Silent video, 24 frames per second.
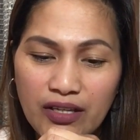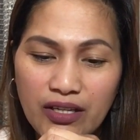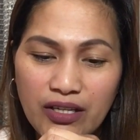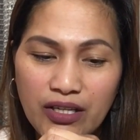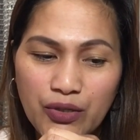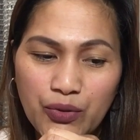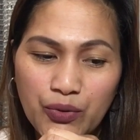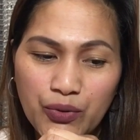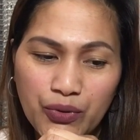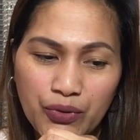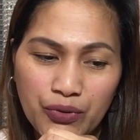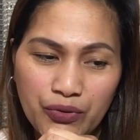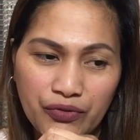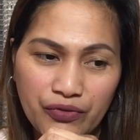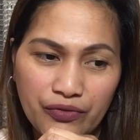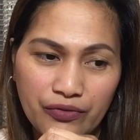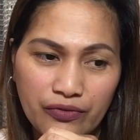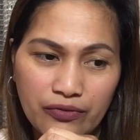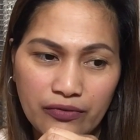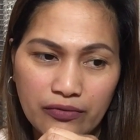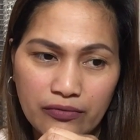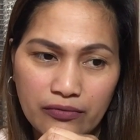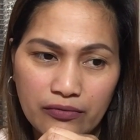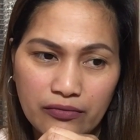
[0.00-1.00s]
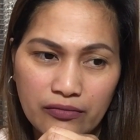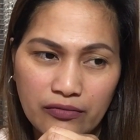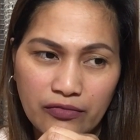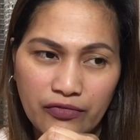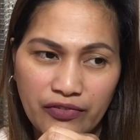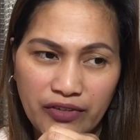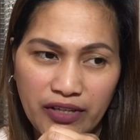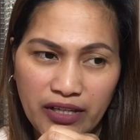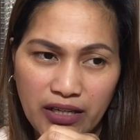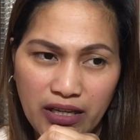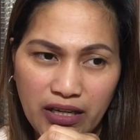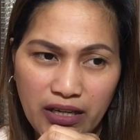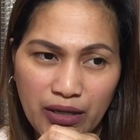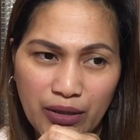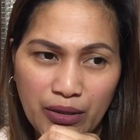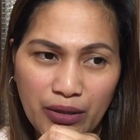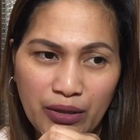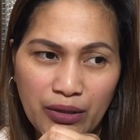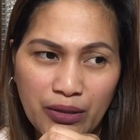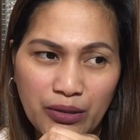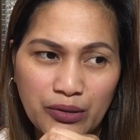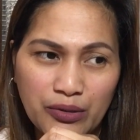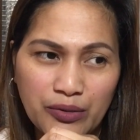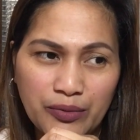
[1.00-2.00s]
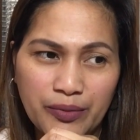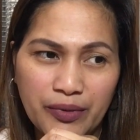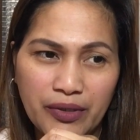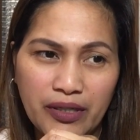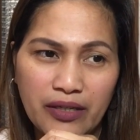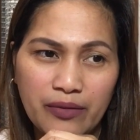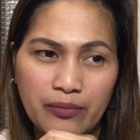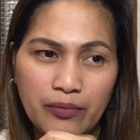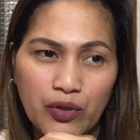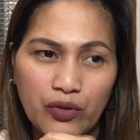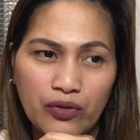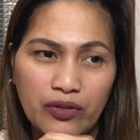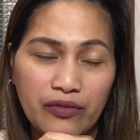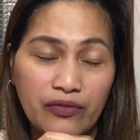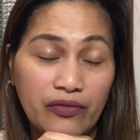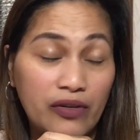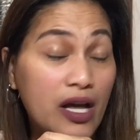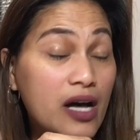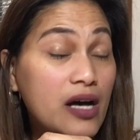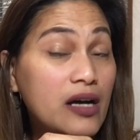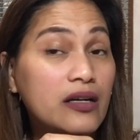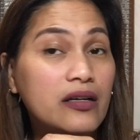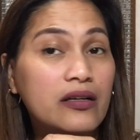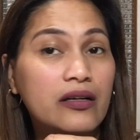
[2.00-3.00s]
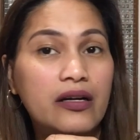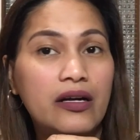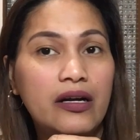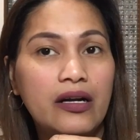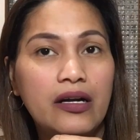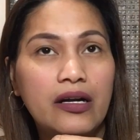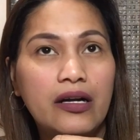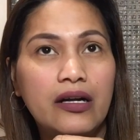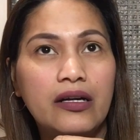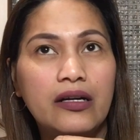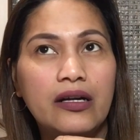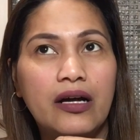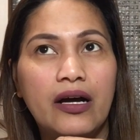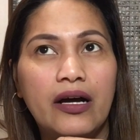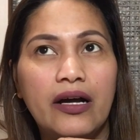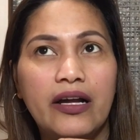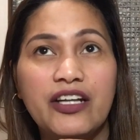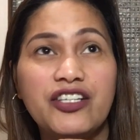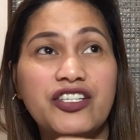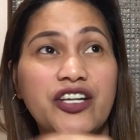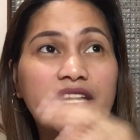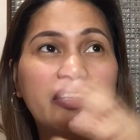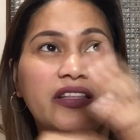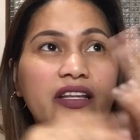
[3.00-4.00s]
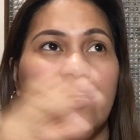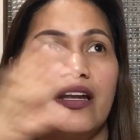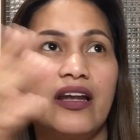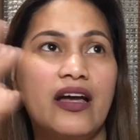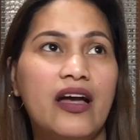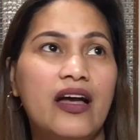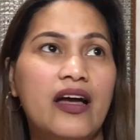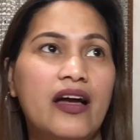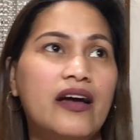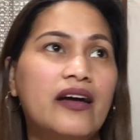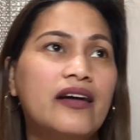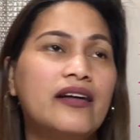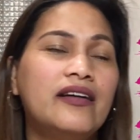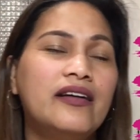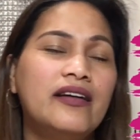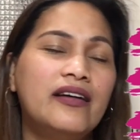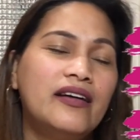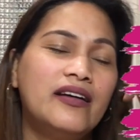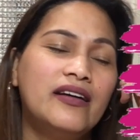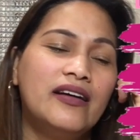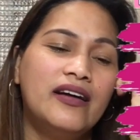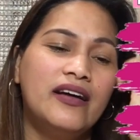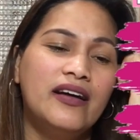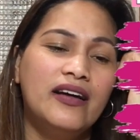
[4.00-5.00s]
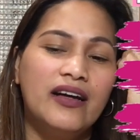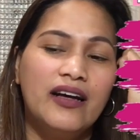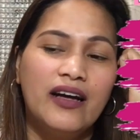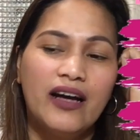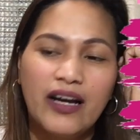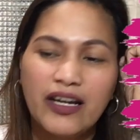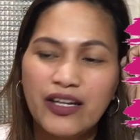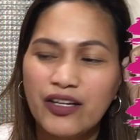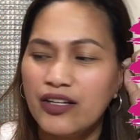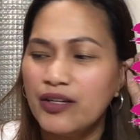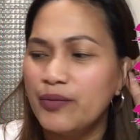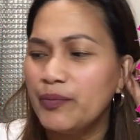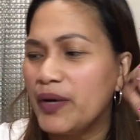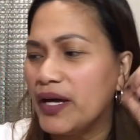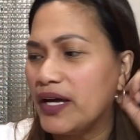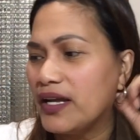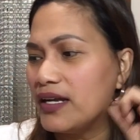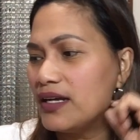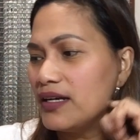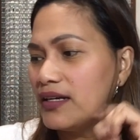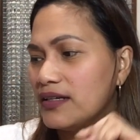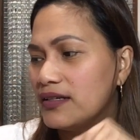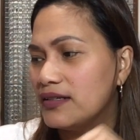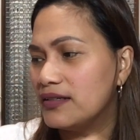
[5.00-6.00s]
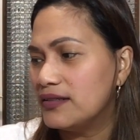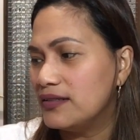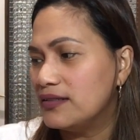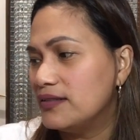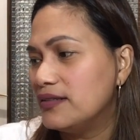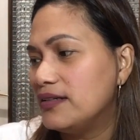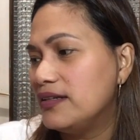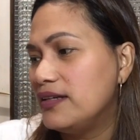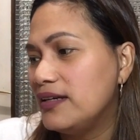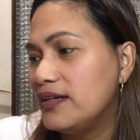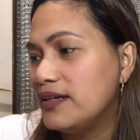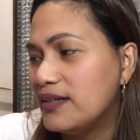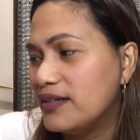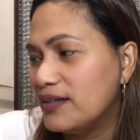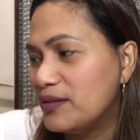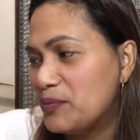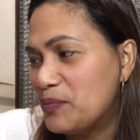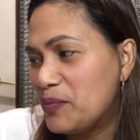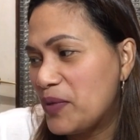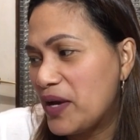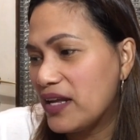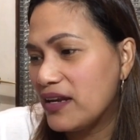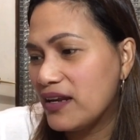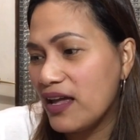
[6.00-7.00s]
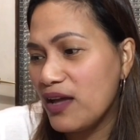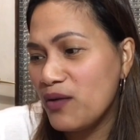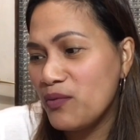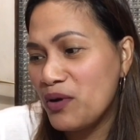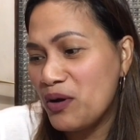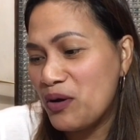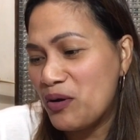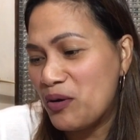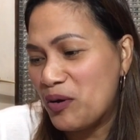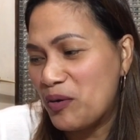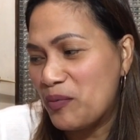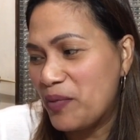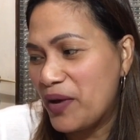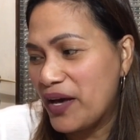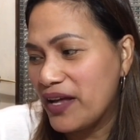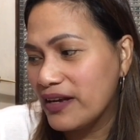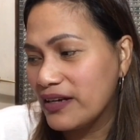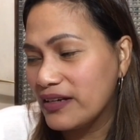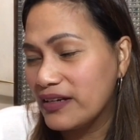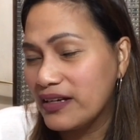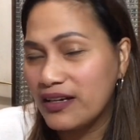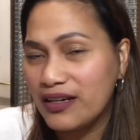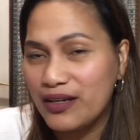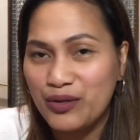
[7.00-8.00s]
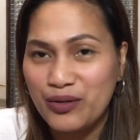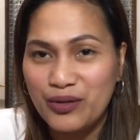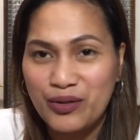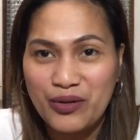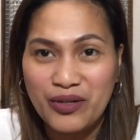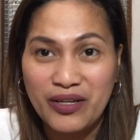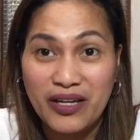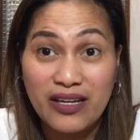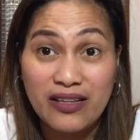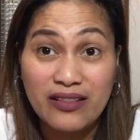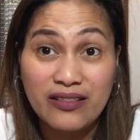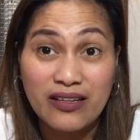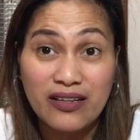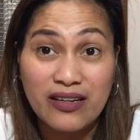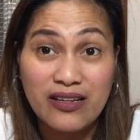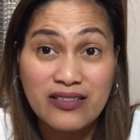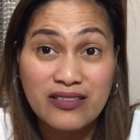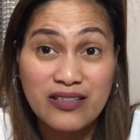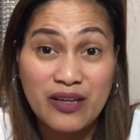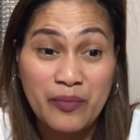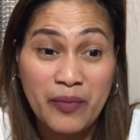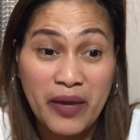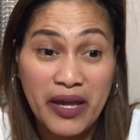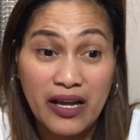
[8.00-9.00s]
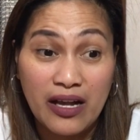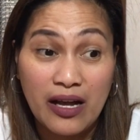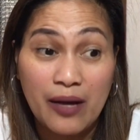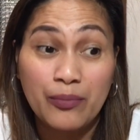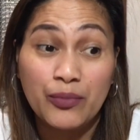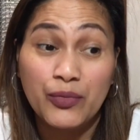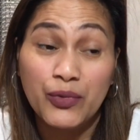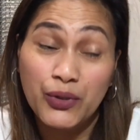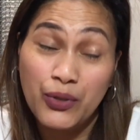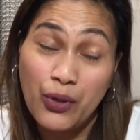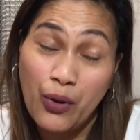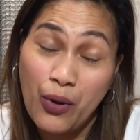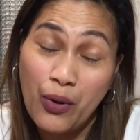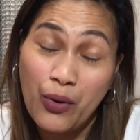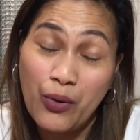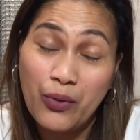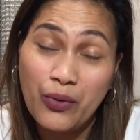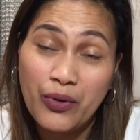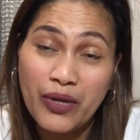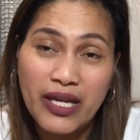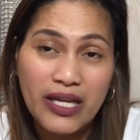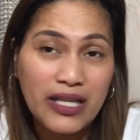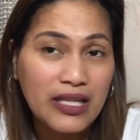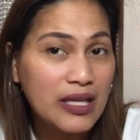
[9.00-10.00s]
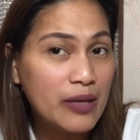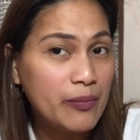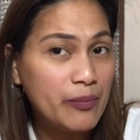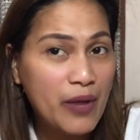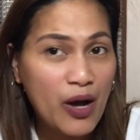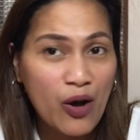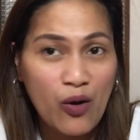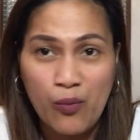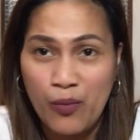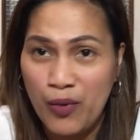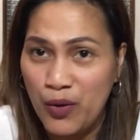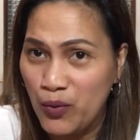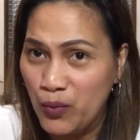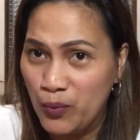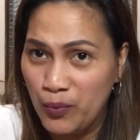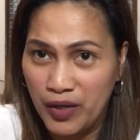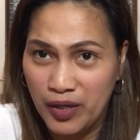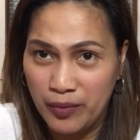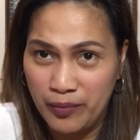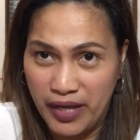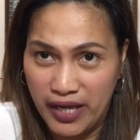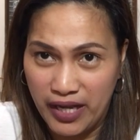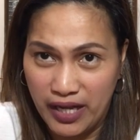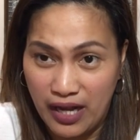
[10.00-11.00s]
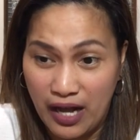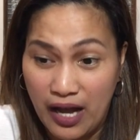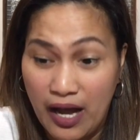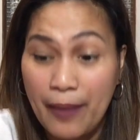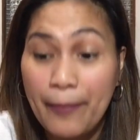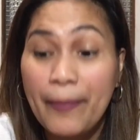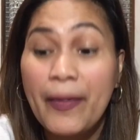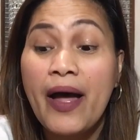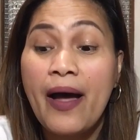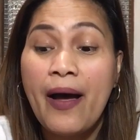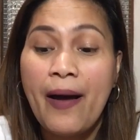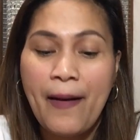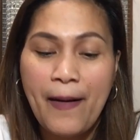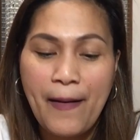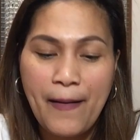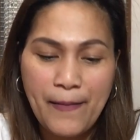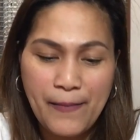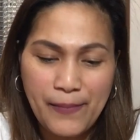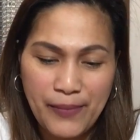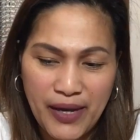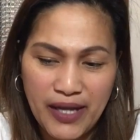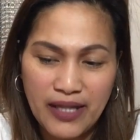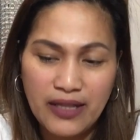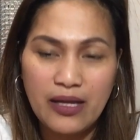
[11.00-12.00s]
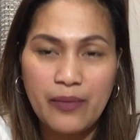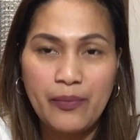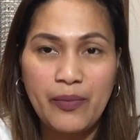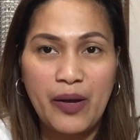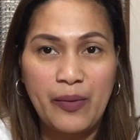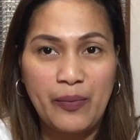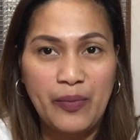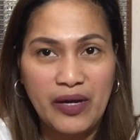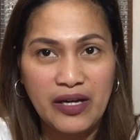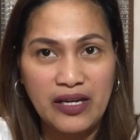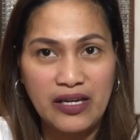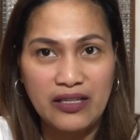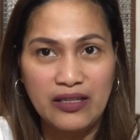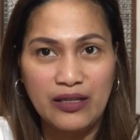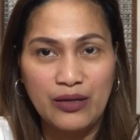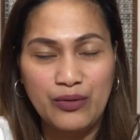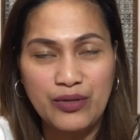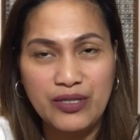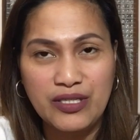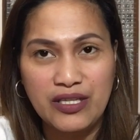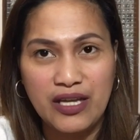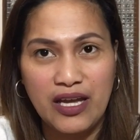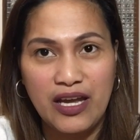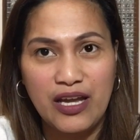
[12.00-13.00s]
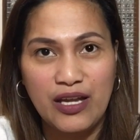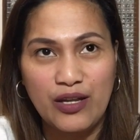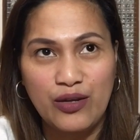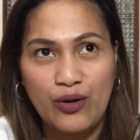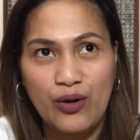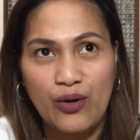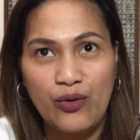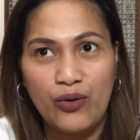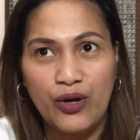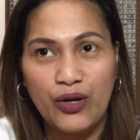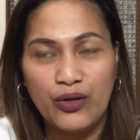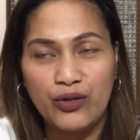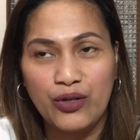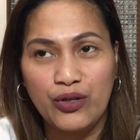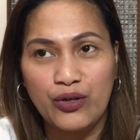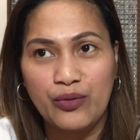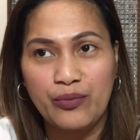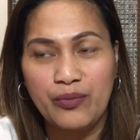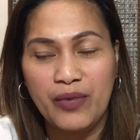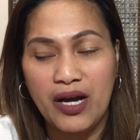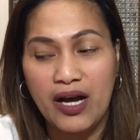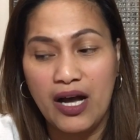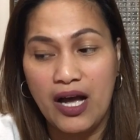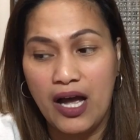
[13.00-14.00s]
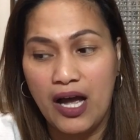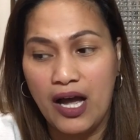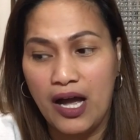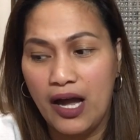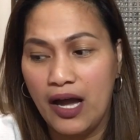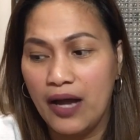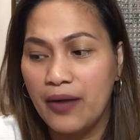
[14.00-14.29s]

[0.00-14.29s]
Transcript: YouTube video, mga beauty vlogger, etc. Ayun, parang, parang ewan ko, parang nagkaroon ako ng interest sa makeup, though hindi pa ako marunong mag-makeup. But ipapakita ko sa inyo kung ano yung mga